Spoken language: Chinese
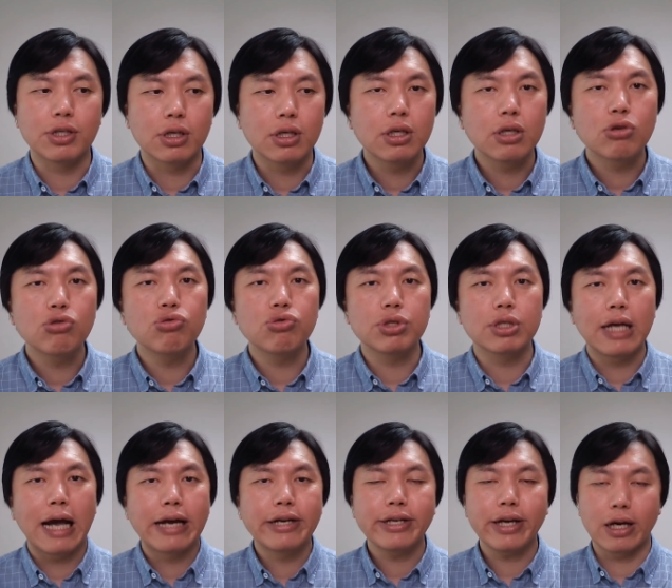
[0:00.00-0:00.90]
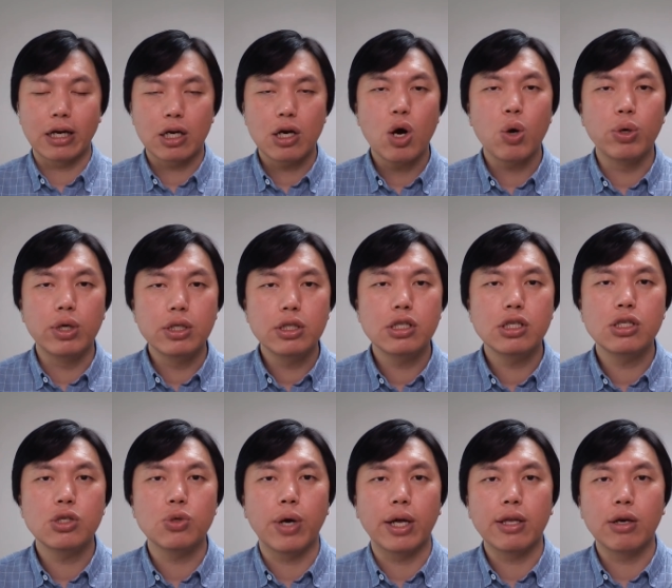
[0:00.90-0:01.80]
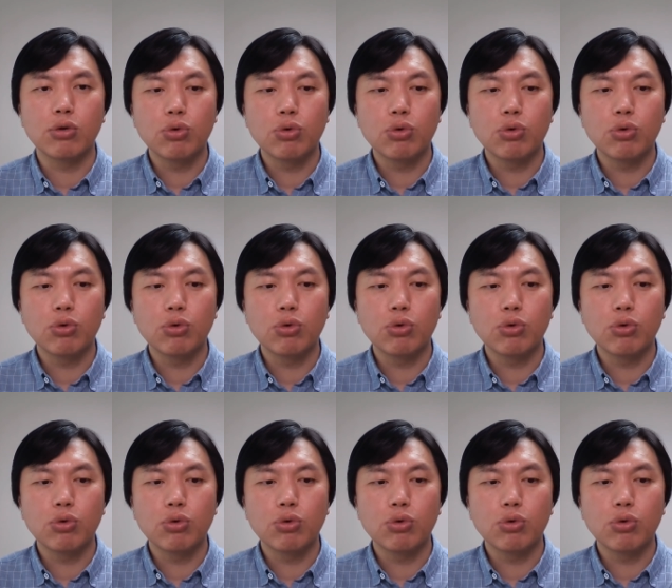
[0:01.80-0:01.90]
整个这个故事呢还是很扣人心弦的。